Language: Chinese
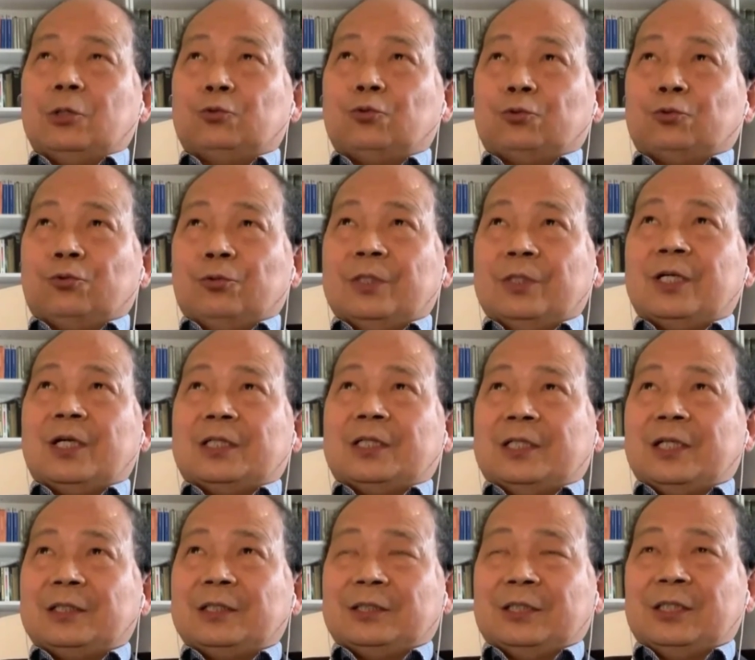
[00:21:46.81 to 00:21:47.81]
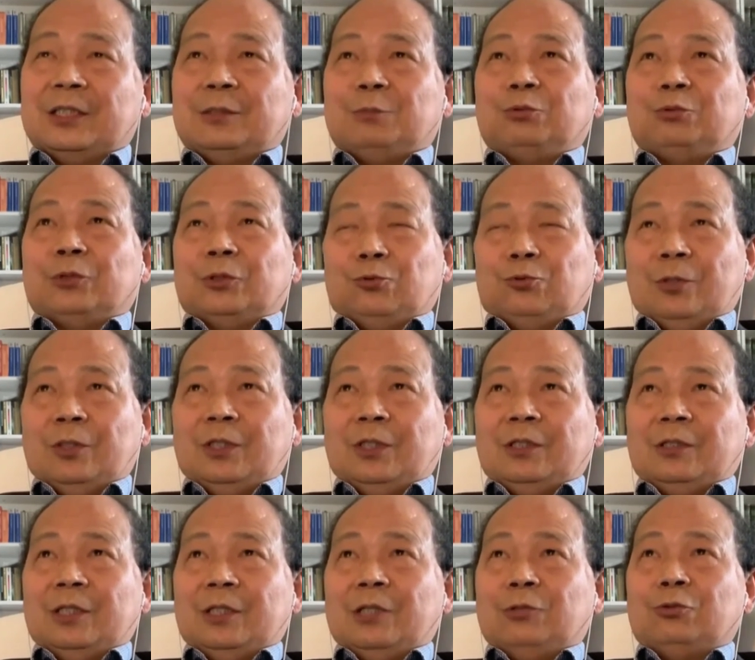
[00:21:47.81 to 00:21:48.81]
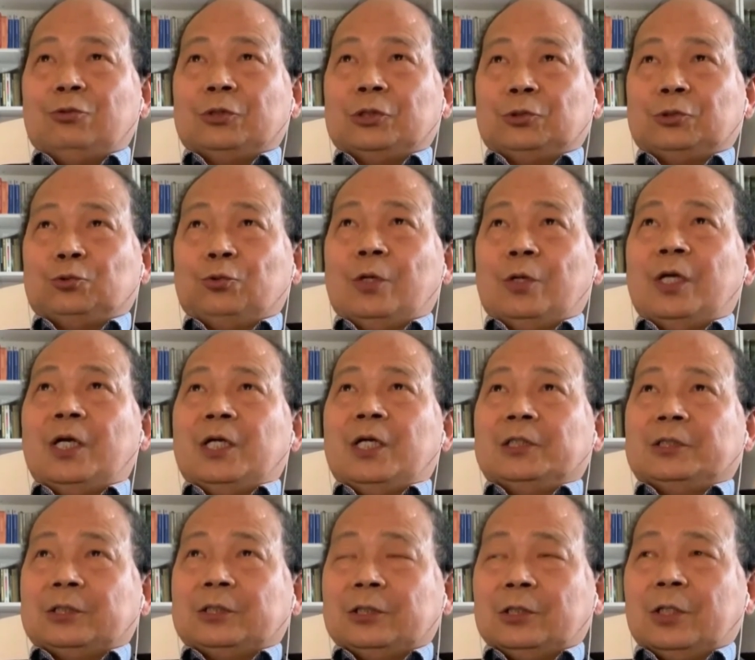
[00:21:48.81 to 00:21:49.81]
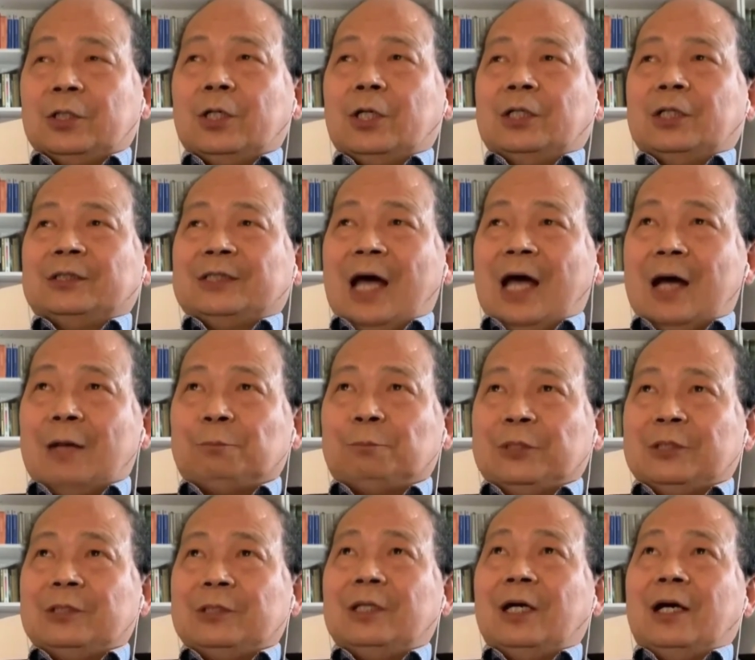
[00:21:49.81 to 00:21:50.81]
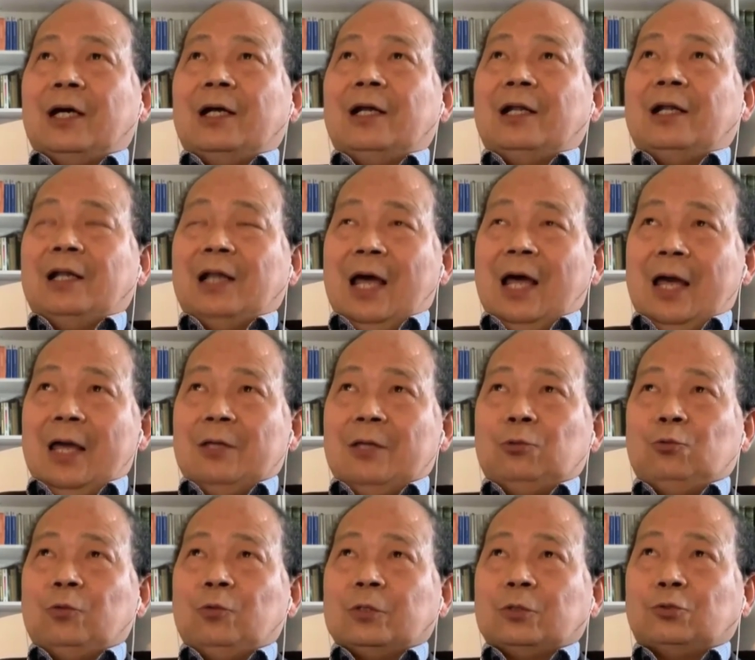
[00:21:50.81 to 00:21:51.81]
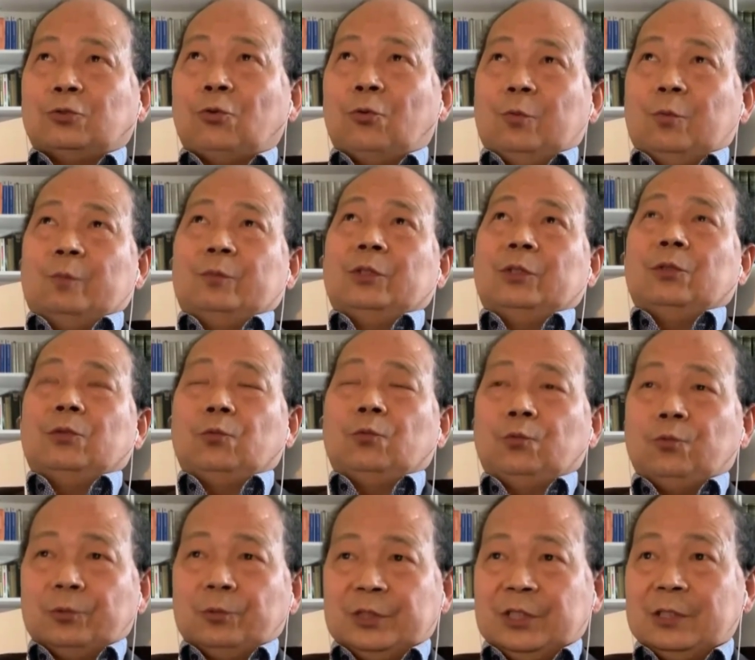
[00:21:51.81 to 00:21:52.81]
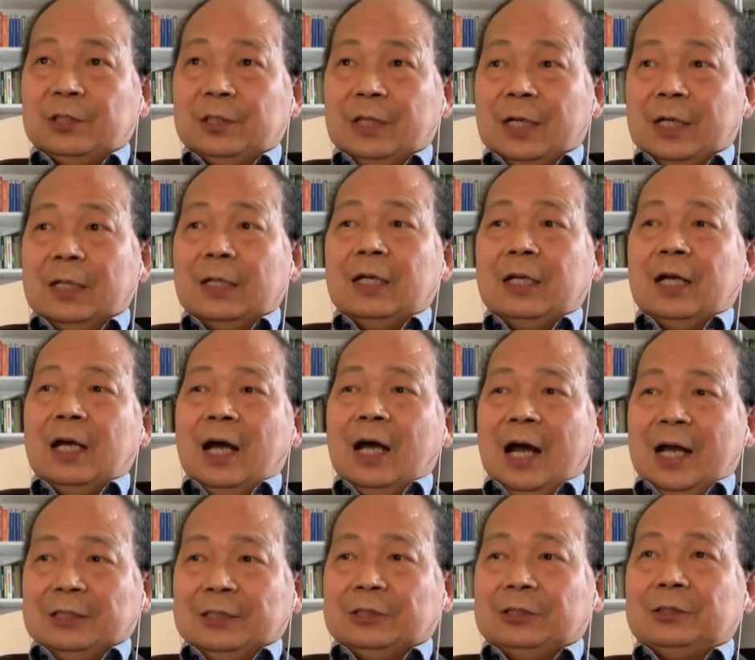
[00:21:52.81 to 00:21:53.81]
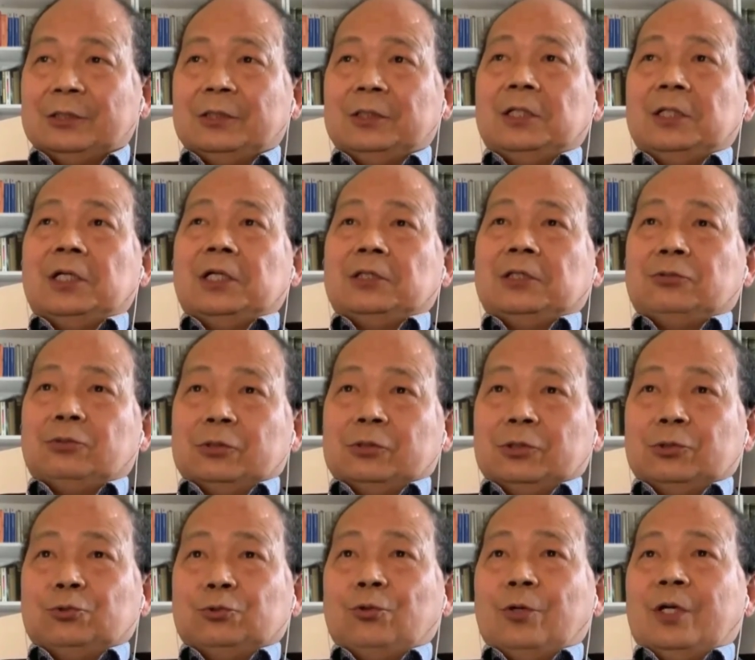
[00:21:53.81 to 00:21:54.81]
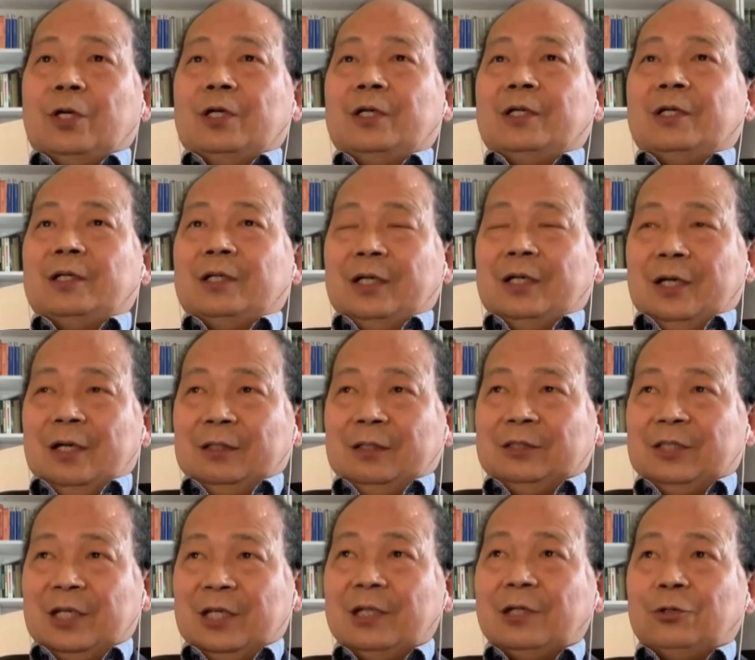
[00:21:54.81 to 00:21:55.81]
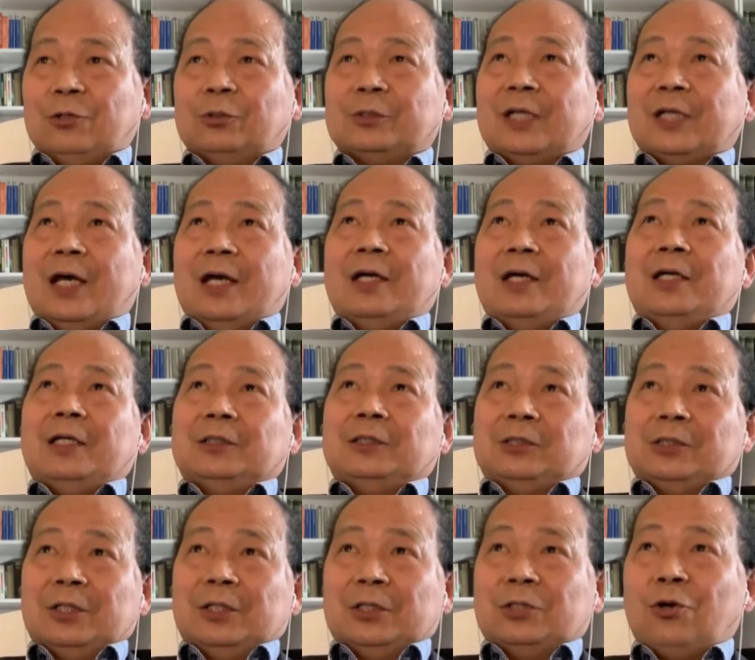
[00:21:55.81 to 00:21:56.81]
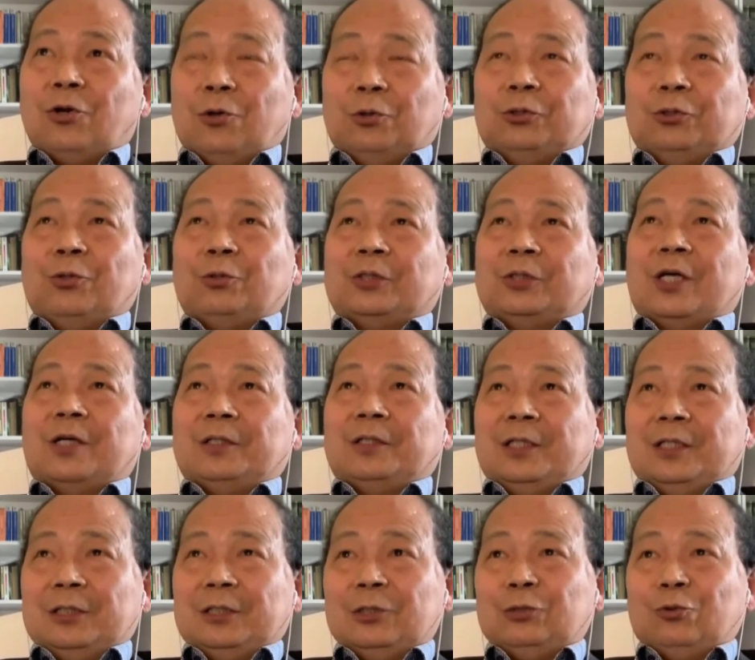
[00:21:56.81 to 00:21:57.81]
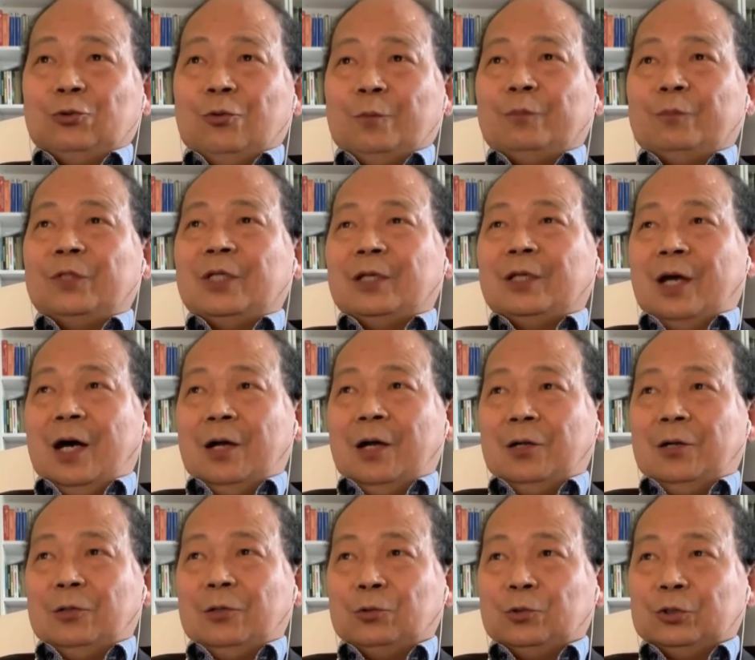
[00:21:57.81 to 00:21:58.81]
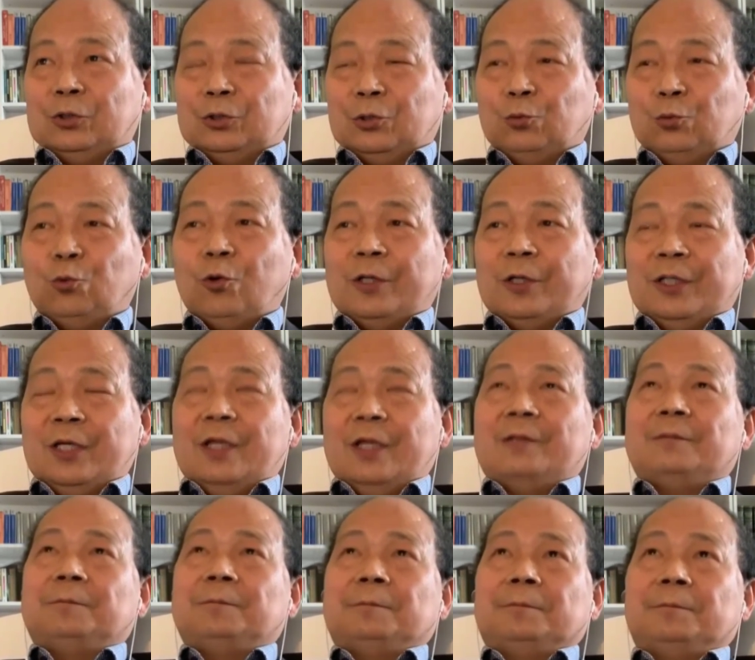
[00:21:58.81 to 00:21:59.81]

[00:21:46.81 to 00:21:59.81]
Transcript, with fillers: 做出一个更进一步的决定，也就是说，是大批的来运送武器呢，还是就是说，呃，停留在这个口头上的一种啊诺言？